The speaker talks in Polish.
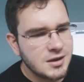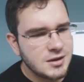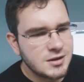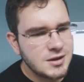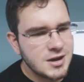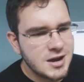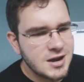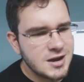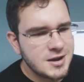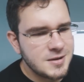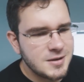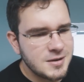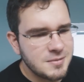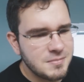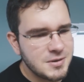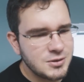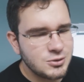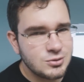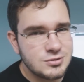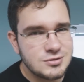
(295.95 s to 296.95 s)
Ja,
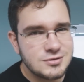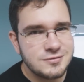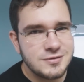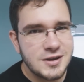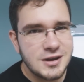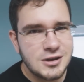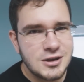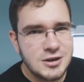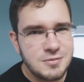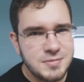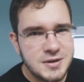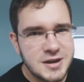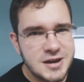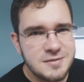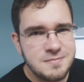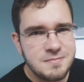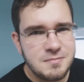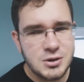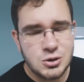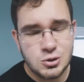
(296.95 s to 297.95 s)
będąc w
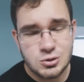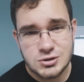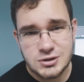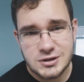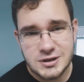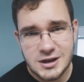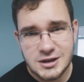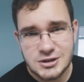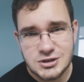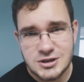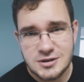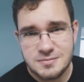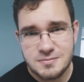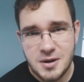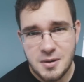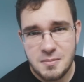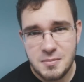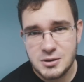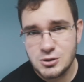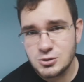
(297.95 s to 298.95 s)
ekipie, będąc
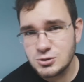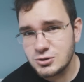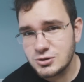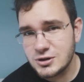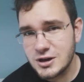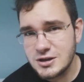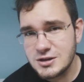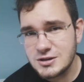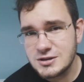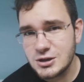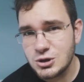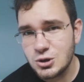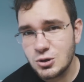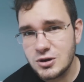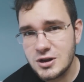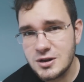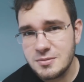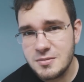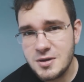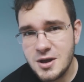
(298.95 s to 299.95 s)
graczem, będąc
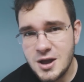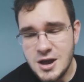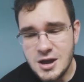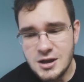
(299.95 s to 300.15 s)
organizatorem,